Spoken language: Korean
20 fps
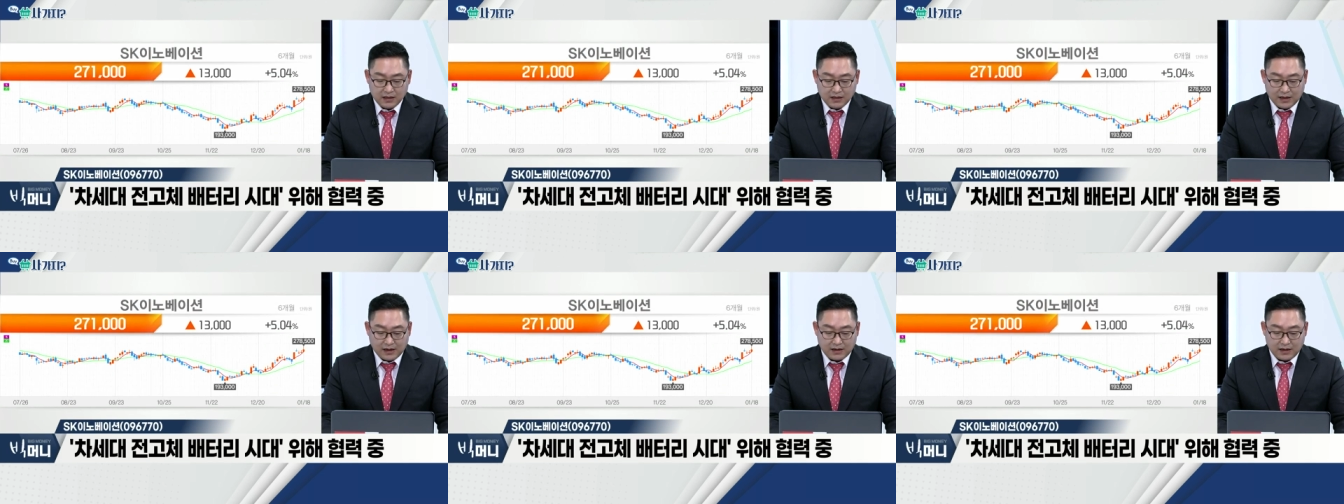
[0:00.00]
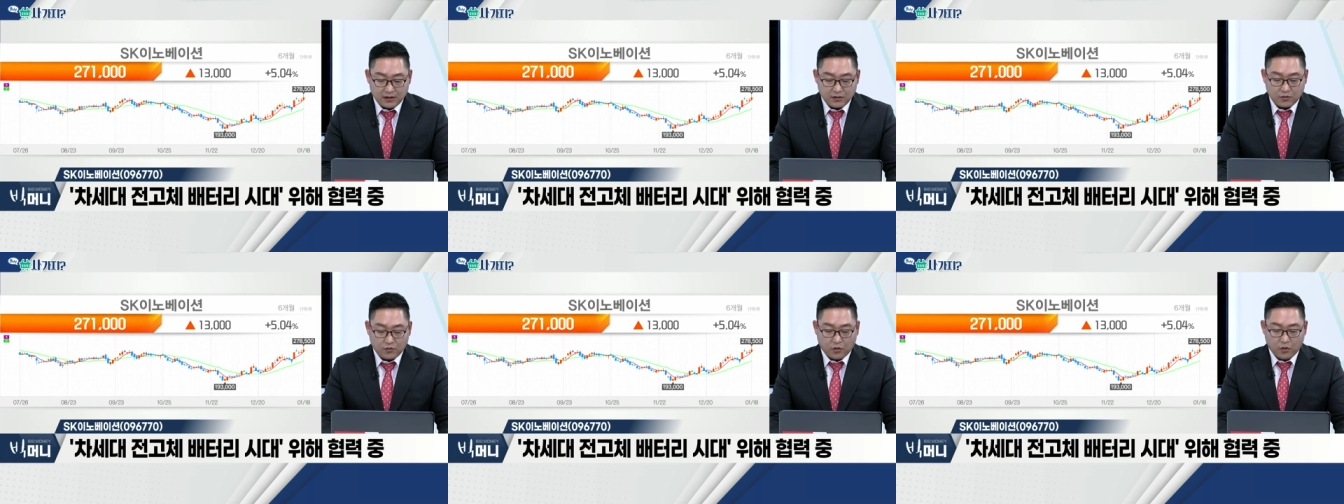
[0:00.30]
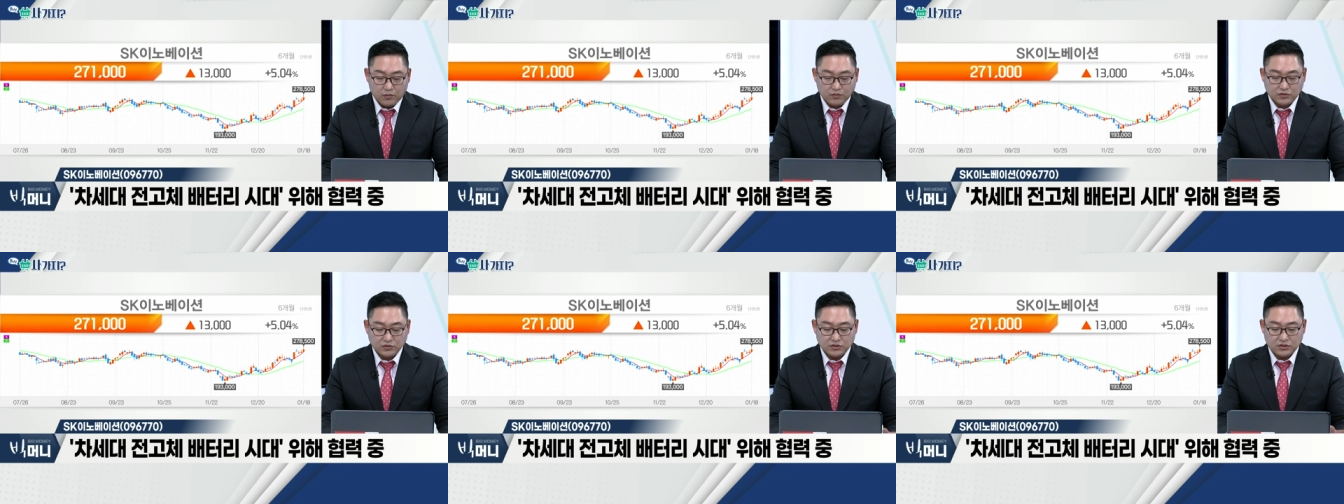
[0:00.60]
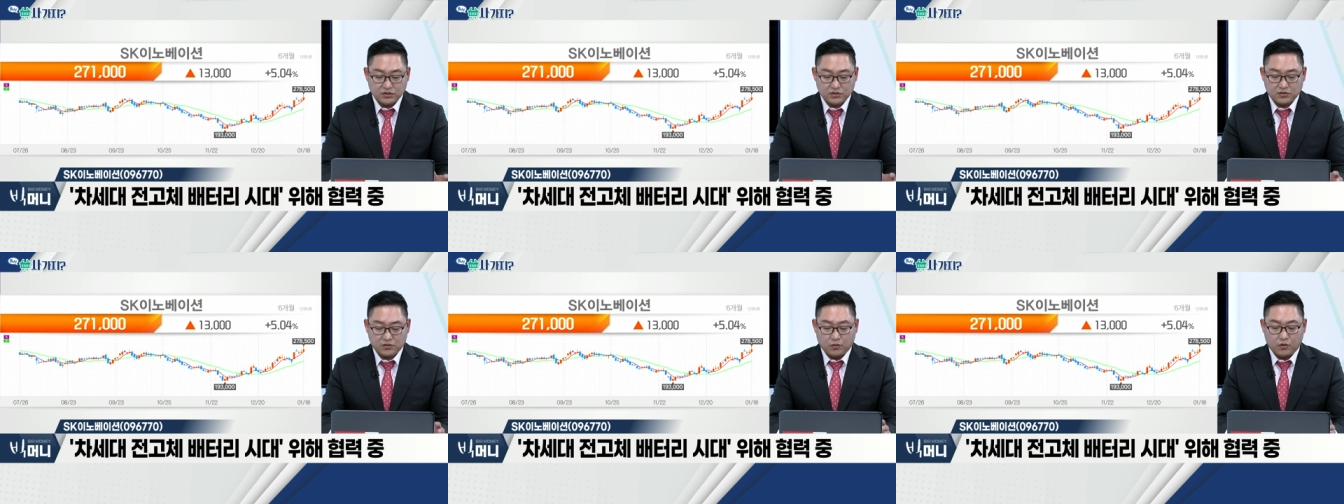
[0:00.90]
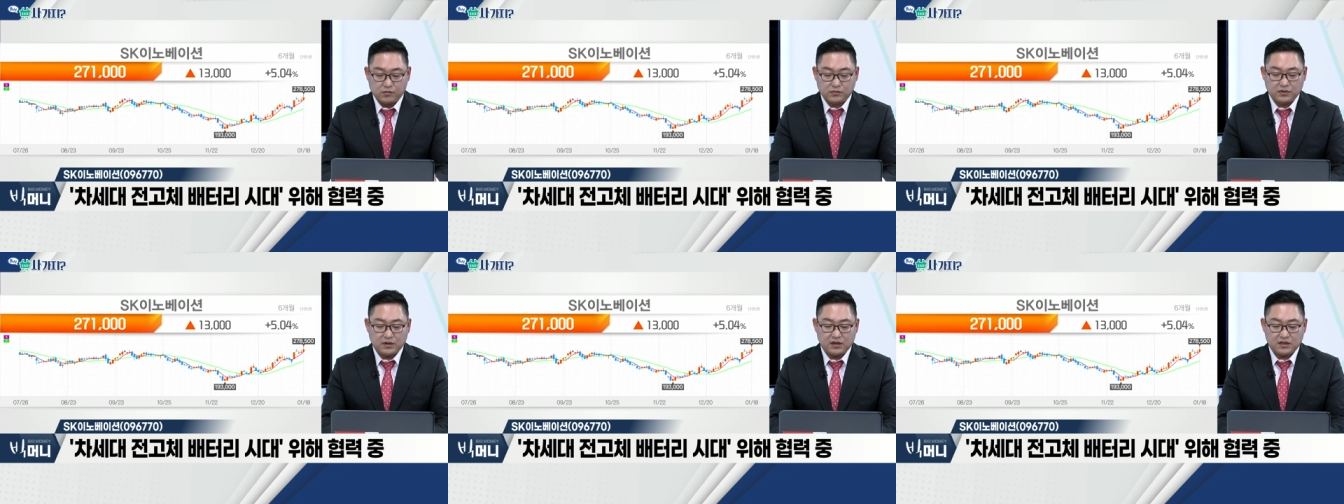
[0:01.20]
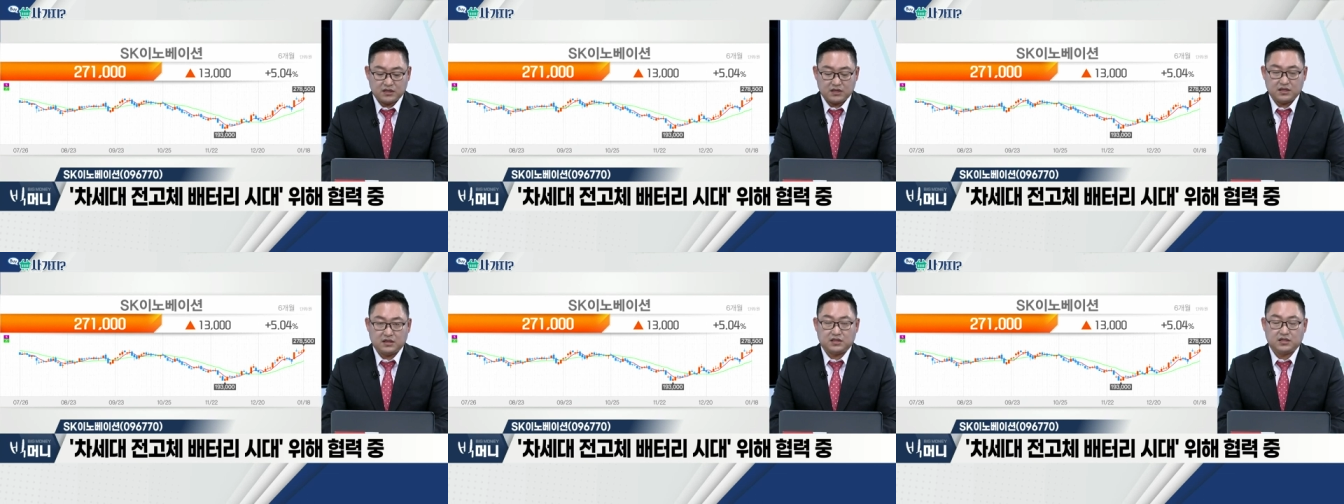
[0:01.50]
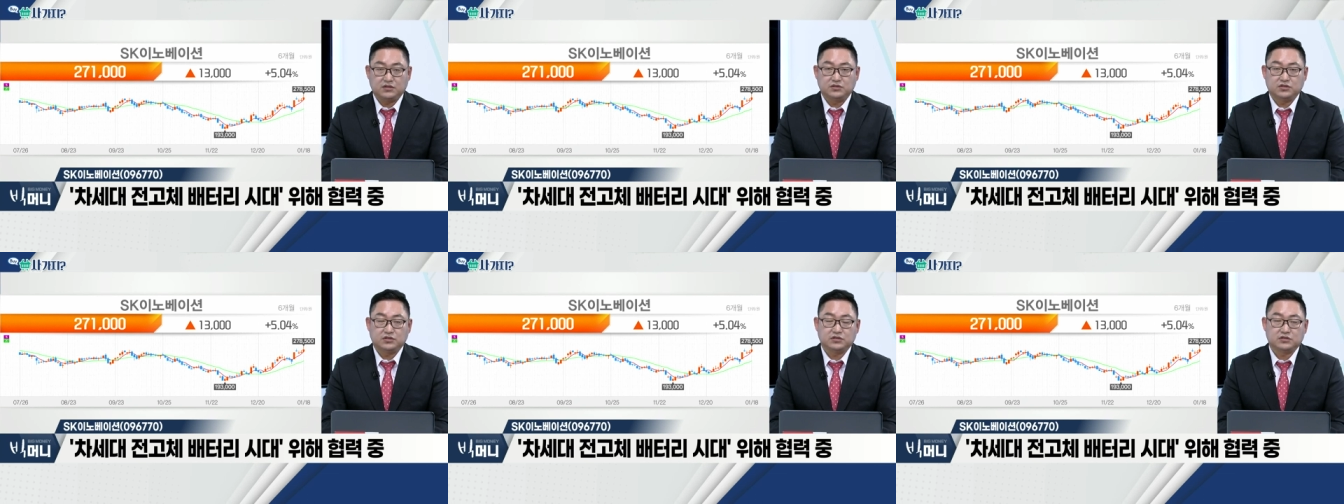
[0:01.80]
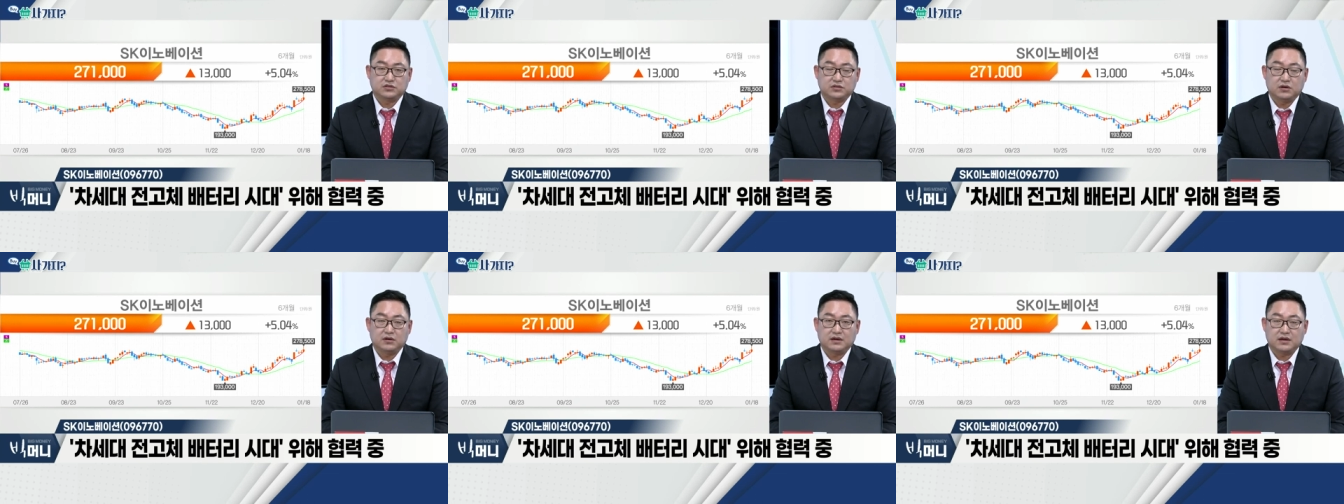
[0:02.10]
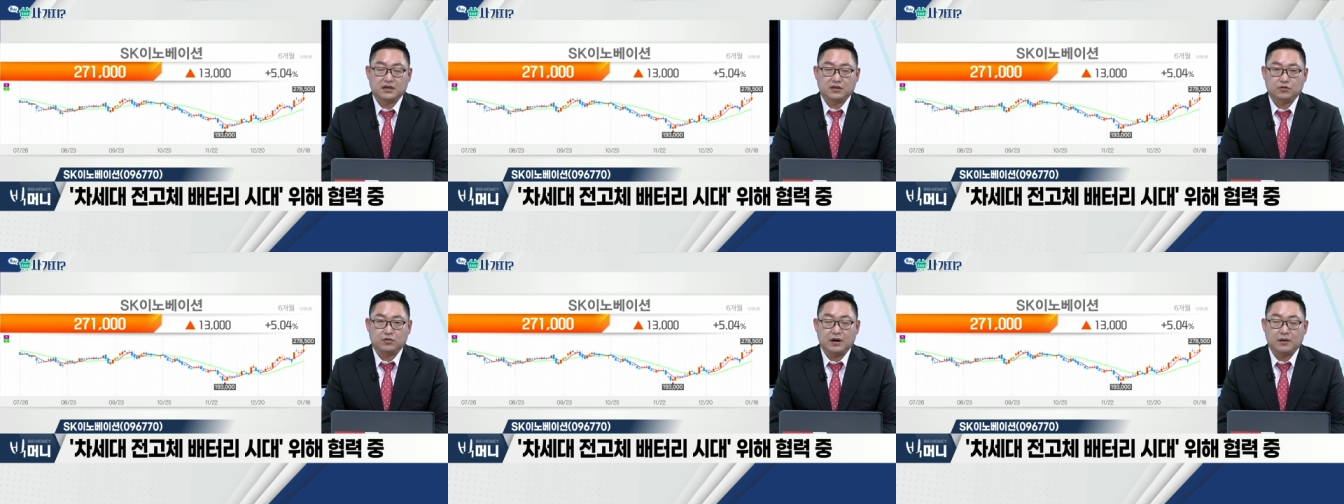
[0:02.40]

약간 고무, 고무같이 신축성까지